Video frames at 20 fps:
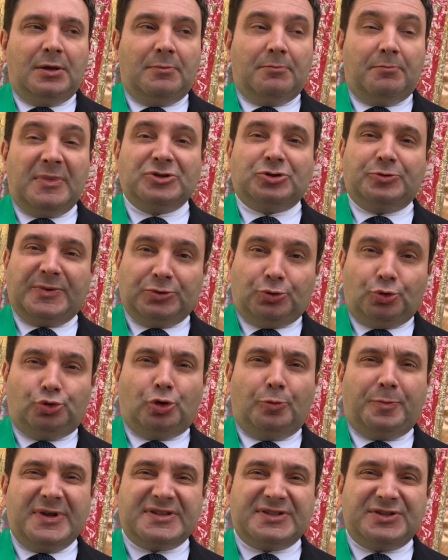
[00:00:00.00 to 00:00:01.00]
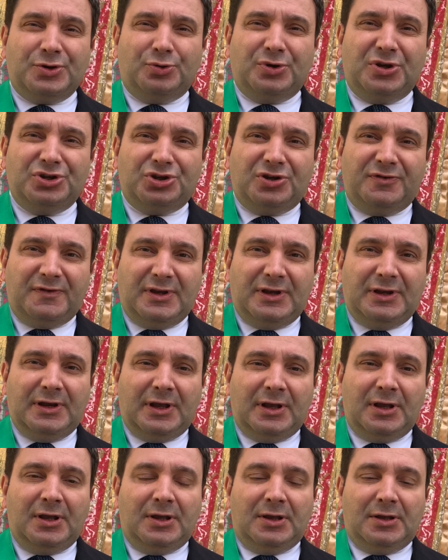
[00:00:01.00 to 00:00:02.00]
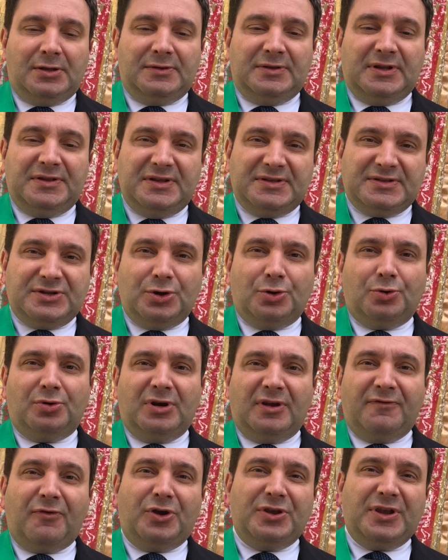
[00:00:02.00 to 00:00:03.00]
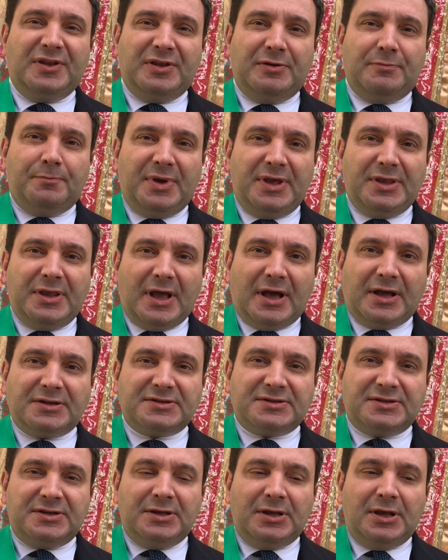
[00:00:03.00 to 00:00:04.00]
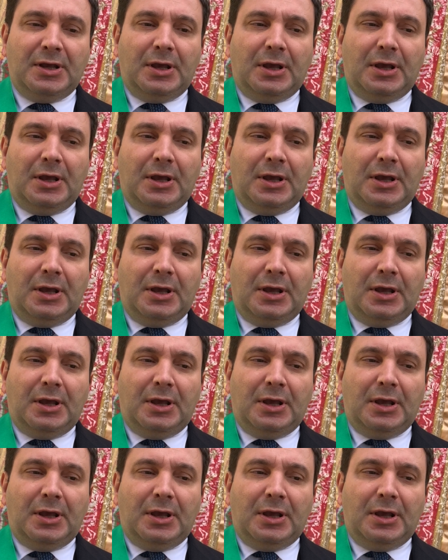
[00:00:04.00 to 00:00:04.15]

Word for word: ma soprattutto passione civile, dedizione, voglia di impegnarsi